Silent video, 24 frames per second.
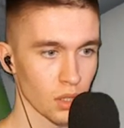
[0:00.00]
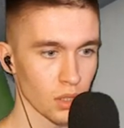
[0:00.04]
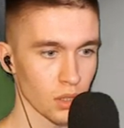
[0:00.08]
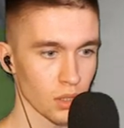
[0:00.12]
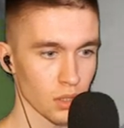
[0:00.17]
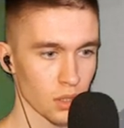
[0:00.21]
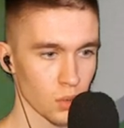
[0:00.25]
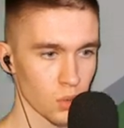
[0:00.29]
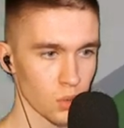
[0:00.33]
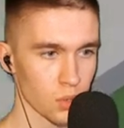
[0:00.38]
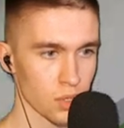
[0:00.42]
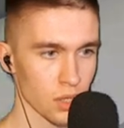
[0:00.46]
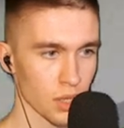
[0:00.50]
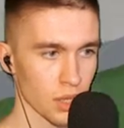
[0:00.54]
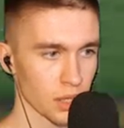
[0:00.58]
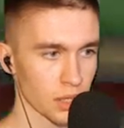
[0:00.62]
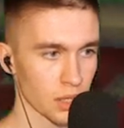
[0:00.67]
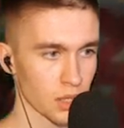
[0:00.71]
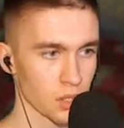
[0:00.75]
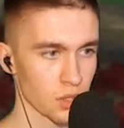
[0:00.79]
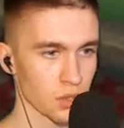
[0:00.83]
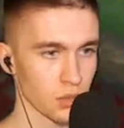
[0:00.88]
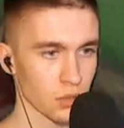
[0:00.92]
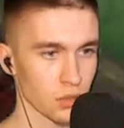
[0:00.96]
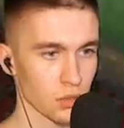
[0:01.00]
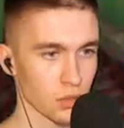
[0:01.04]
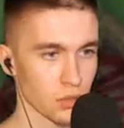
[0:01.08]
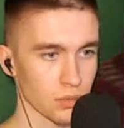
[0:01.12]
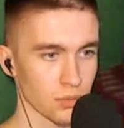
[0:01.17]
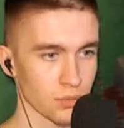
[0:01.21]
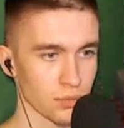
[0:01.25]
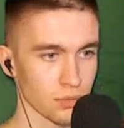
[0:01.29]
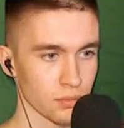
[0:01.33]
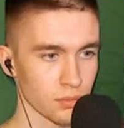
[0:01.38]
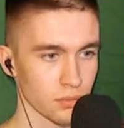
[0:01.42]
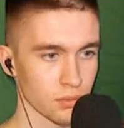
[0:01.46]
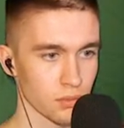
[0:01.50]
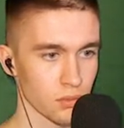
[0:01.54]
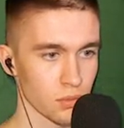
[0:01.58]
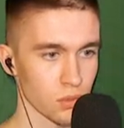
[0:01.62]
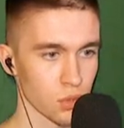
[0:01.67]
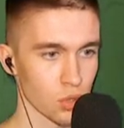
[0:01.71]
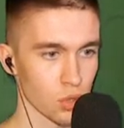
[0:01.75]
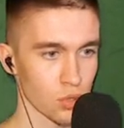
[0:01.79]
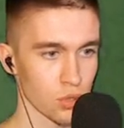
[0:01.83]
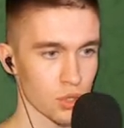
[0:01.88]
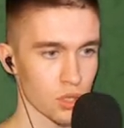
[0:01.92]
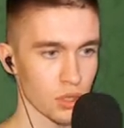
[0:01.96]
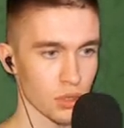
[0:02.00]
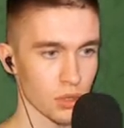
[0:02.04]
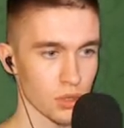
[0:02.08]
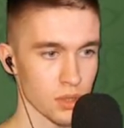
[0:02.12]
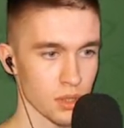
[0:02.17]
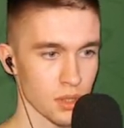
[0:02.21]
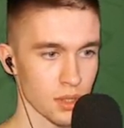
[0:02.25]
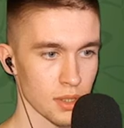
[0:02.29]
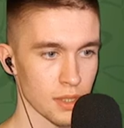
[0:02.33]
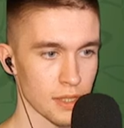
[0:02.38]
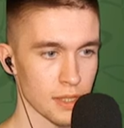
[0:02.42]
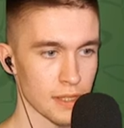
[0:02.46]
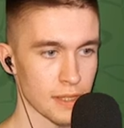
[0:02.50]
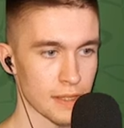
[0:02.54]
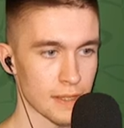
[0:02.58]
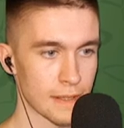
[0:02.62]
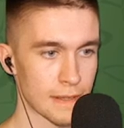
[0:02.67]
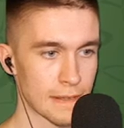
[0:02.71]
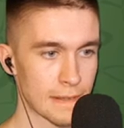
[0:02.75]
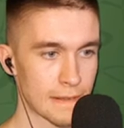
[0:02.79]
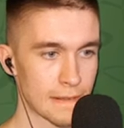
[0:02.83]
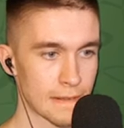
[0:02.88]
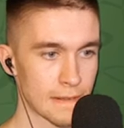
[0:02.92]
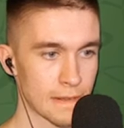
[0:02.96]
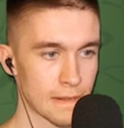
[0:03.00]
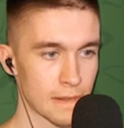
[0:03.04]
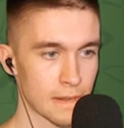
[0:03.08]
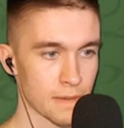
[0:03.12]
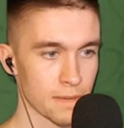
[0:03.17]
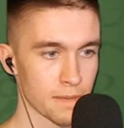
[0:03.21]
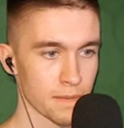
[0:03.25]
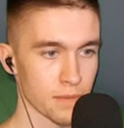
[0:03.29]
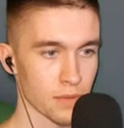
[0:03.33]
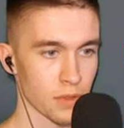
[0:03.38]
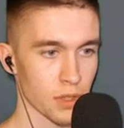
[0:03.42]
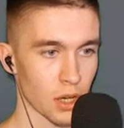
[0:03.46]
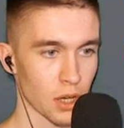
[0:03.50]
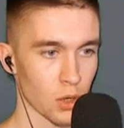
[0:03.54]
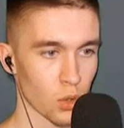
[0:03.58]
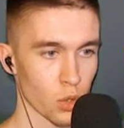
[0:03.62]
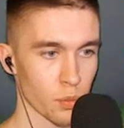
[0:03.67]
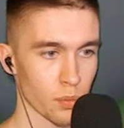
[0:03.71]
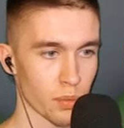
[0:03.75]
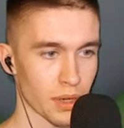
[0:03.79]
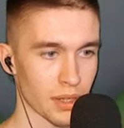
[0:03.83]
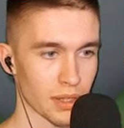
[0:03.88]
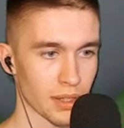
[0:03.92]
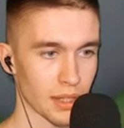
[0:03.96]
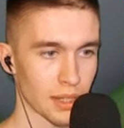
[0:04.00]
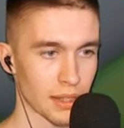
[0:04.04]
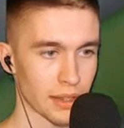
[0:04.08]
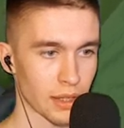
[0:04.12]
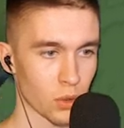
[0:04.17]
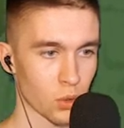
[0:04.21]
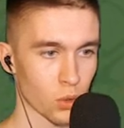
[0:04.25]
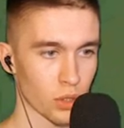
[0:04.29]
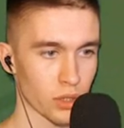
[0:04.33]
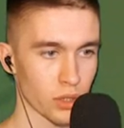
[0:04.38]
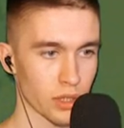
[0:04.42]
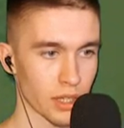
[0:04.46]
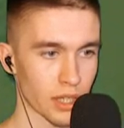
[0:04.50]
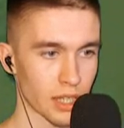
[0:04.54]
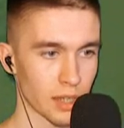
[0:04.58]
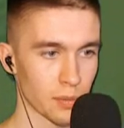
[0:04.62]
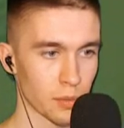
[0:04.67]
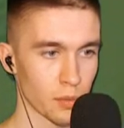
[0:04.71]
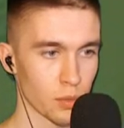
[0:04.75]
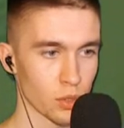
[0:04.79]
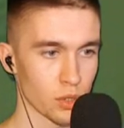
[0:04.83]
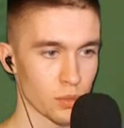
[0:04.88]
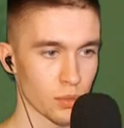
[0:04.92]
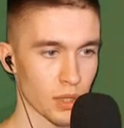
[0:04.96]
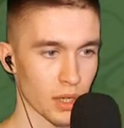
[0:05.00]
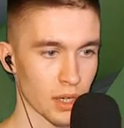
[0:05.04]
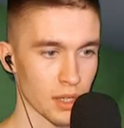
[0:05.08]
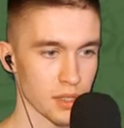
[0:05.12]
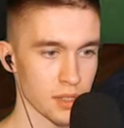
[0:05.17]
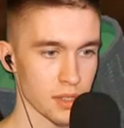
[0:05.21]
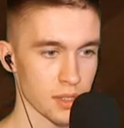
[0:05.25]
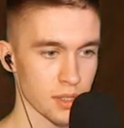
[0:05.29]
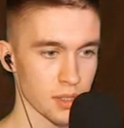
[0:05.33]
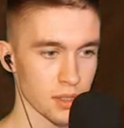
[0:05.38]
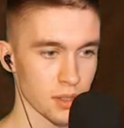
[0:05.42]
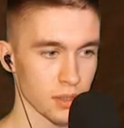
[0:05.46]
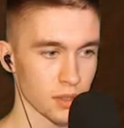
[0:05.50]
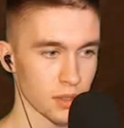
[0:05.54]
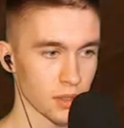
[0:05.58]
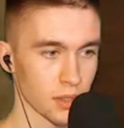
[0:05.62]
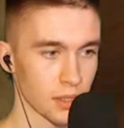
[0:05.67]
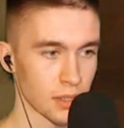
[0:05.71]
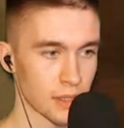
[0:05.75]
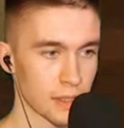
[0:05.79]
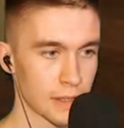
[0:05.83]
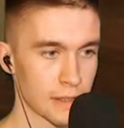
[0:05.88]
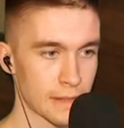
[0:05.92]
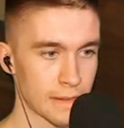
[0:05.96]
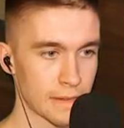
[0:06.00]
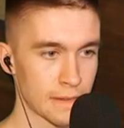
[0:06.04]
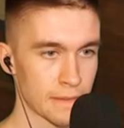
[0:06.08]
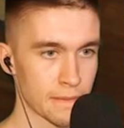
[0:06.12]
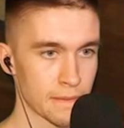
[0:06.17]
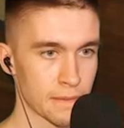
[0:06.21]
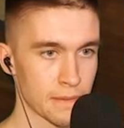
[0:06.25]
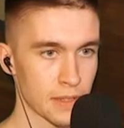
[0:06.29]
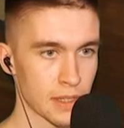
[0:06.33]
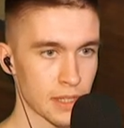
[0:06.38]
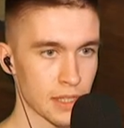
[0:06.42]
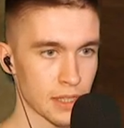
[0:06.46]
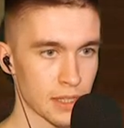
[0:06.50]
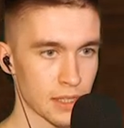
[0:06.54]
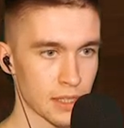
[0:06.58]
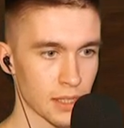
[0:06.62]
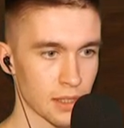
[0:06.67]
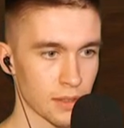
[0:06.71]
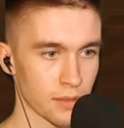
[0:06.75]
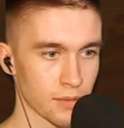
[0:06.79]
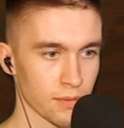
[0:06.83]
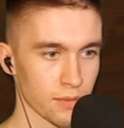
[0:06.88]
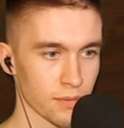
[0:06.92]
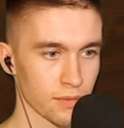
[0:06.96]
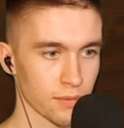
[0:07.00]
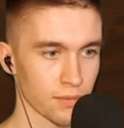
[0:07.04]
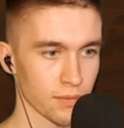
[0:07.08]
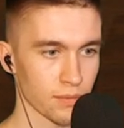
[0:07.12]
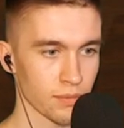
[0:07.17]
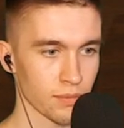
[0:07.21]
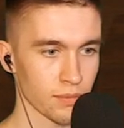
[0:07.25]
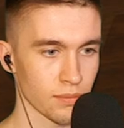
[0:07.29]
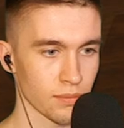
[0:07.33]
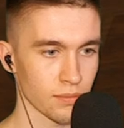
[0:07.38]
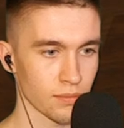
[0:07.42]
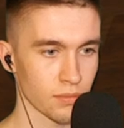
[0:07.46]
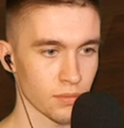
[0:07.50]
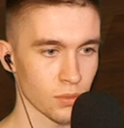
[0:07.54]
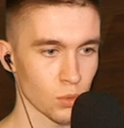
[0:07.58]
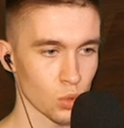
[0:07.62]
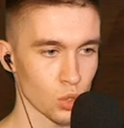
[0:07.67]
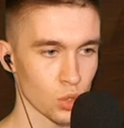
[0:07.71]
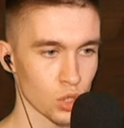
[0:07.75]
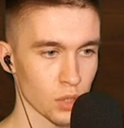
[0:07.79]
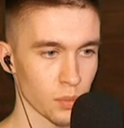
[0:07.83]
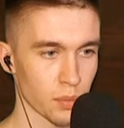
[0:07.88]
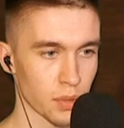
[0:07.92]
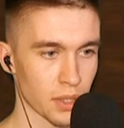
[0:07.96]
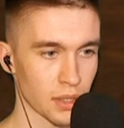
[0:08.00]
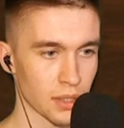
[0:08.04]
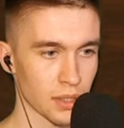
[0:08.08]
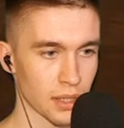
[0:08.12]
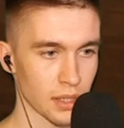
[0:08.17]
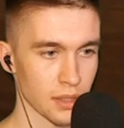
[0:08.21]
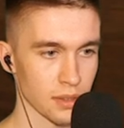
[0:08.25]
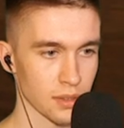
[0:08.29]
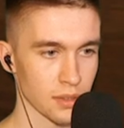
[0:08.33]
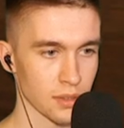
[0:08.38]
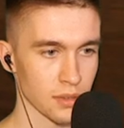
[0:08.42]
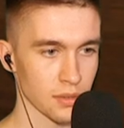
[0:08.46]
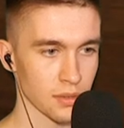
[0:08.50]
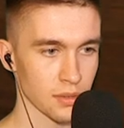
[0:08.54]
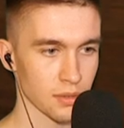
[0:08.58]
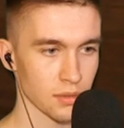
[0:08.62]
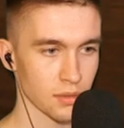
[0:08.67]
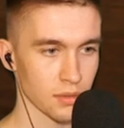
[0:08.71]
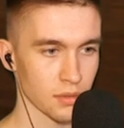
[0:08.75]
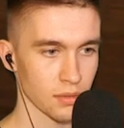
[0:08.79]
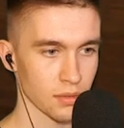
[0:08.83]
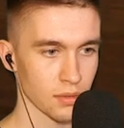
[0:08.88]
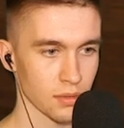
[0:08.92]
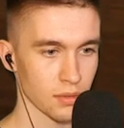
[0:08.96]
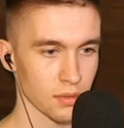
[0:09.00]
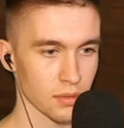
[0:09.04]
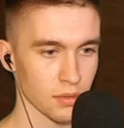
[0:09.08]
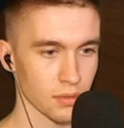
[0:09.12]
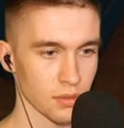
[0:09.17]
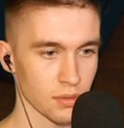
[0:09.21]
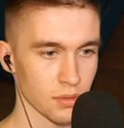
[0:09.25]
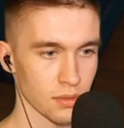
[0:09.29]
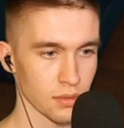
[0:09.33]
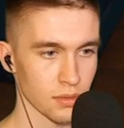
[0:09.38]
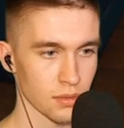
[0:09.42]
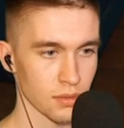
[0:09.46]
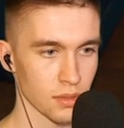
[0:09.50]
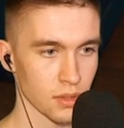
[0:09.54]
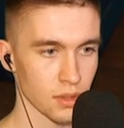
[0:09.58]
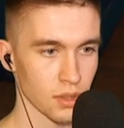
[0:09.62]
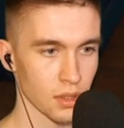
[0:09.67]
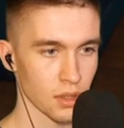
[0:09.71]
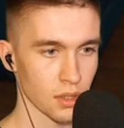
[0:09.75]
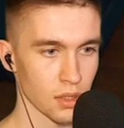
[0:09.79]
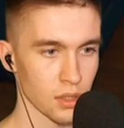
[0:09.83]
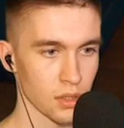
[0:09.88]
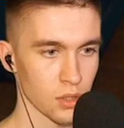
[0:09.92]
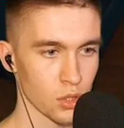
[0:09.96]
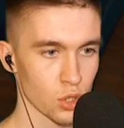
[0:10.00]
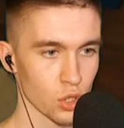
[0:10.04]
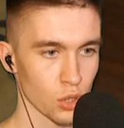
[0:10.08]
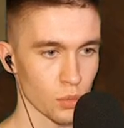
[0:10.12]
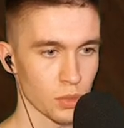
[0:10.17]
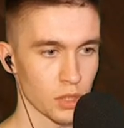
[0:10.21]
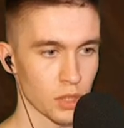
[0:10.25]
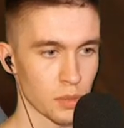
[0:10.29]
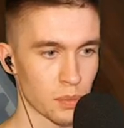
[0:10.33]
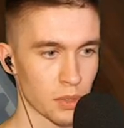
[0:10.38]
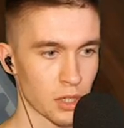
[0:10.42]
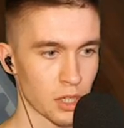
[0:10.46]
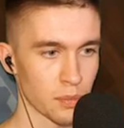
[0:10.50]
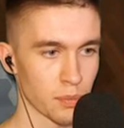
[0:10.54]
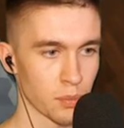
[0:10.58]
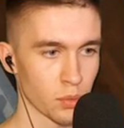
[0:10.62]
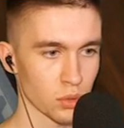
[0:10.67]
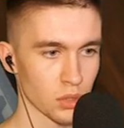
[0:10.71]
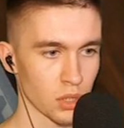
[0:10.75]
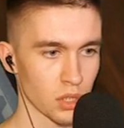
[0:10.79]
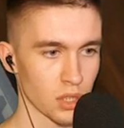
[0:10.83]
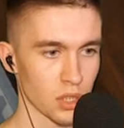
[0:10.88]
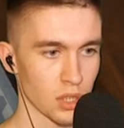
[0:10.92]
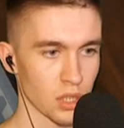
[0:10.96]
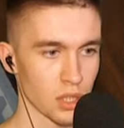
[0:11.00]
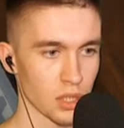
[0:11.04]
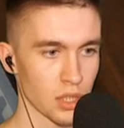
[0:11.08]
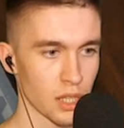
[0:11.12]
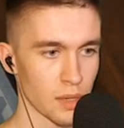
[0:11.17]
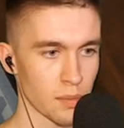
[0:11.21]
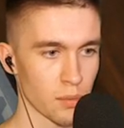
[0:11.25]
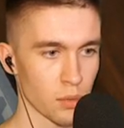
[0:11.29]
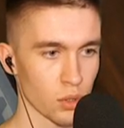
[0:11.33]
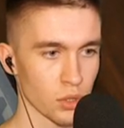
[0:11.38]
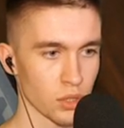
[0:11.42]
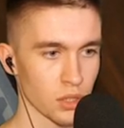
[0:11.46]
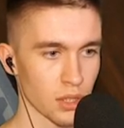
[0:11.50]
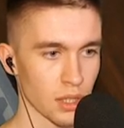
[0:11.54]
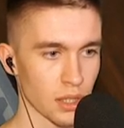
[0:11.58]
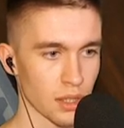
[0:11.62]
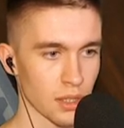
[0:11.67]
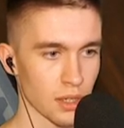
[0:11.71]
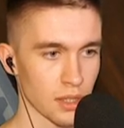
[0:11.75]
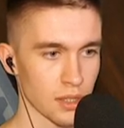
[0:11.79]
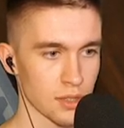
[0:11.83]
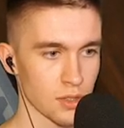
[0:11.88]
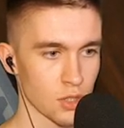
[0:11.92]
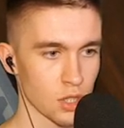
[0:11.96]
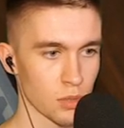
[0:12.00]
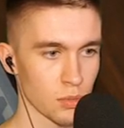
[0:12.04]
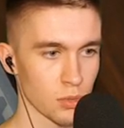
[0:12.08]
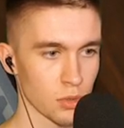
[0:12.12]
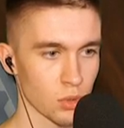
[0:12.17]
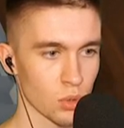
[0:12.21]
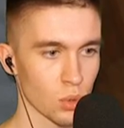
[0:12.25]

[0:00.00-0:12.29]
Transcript: Грустно, конечно, но что ж делать. Какой продали, такой, таким мы будем красить. Это нужно продать чтобы не перепутать и, не дай бог, не накрасить чем-нибудь